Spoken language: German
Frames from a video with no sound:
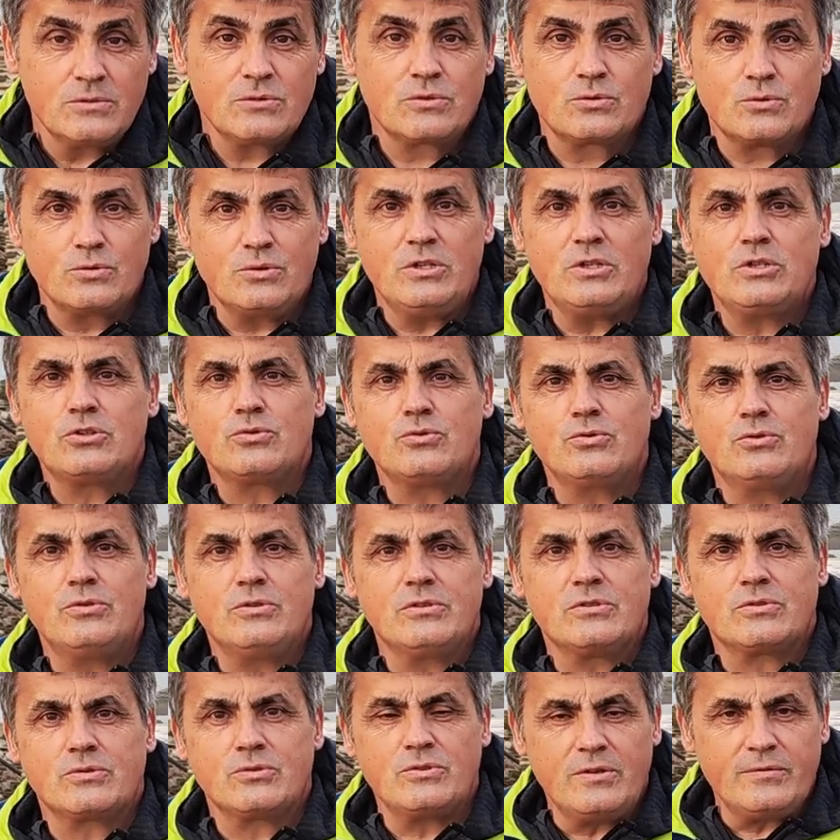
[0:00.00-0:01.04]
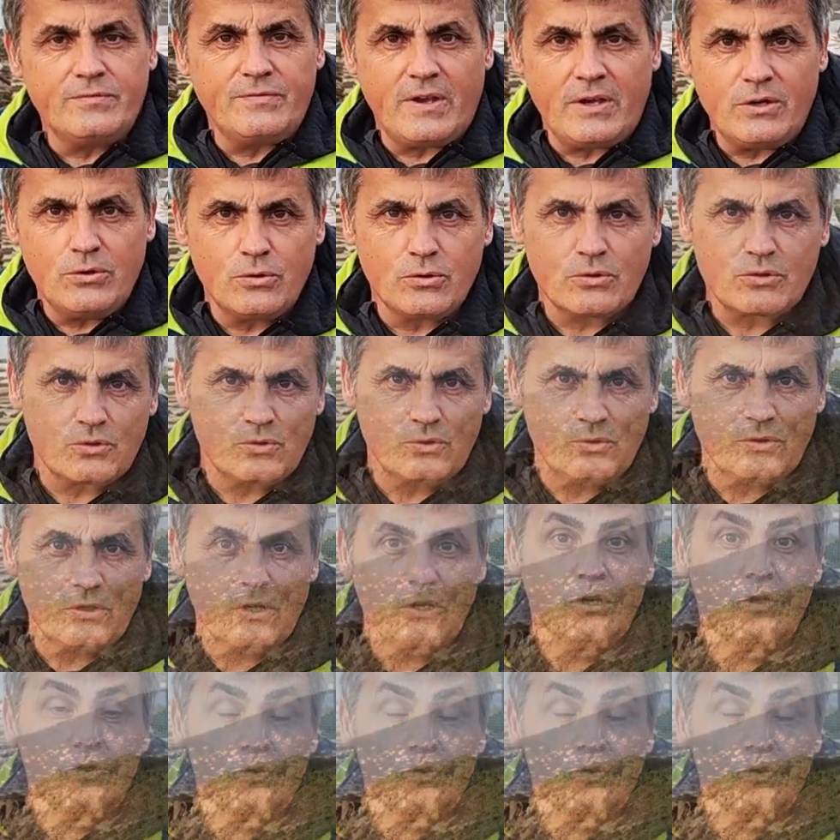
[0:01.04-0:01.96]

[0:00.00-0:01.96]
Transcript: Zu den Schulen, zu den Fachhochschulen,